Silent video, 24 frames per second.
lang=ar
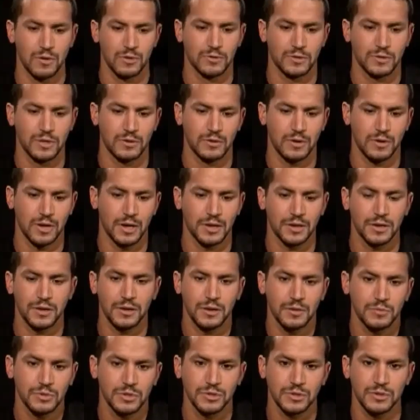وتوا
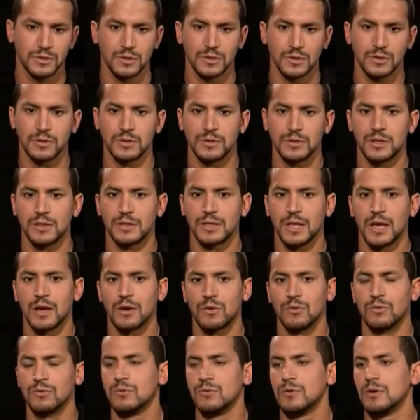قررنا باش
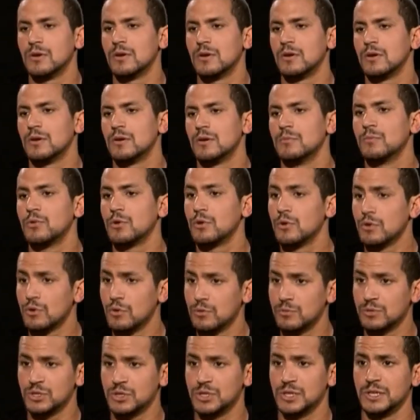نلتحقوا آه،
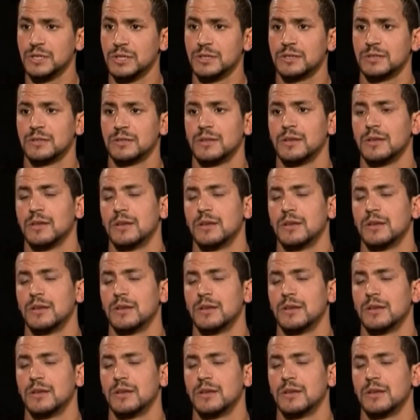بجروب جديد